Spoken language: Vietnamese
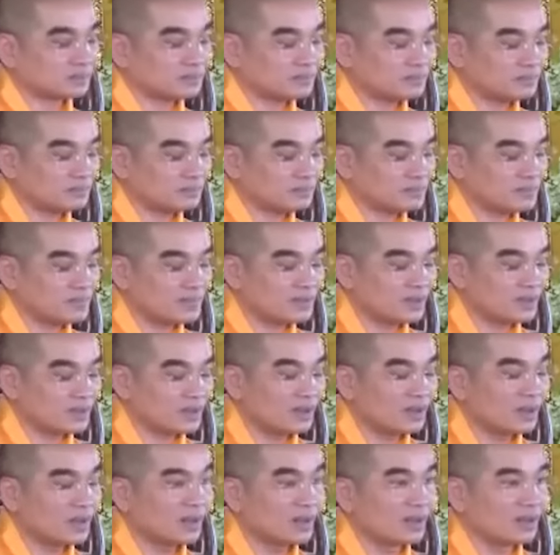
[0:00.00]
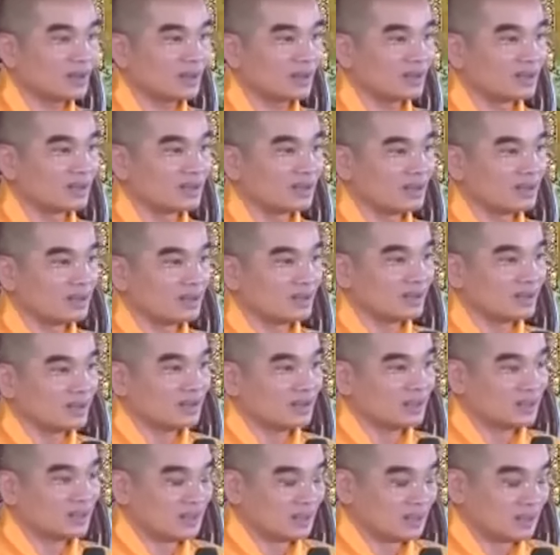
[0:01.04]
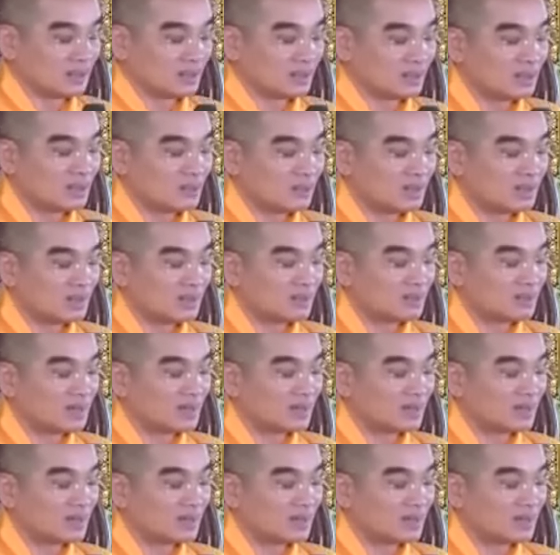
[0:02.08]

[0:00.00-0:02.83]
Cho nên đó là khi mà Đức Phật đã nói